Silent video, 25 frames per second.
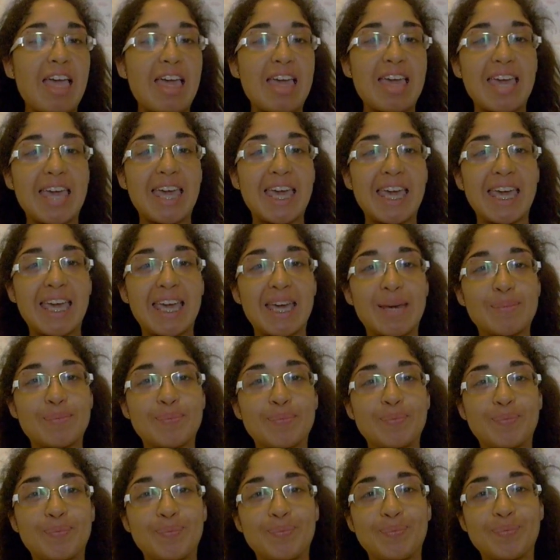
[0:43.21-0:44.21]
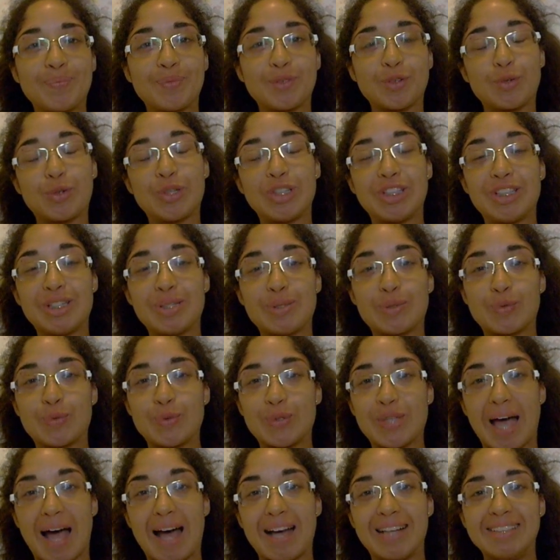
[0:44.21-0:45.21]
E mm, quindi
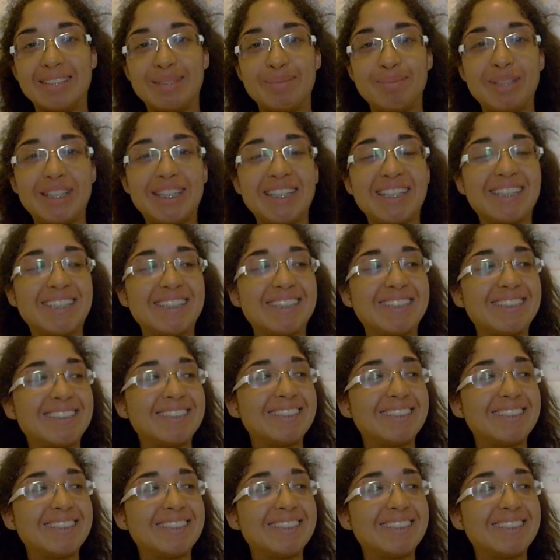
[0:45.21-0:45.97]
scusatemi.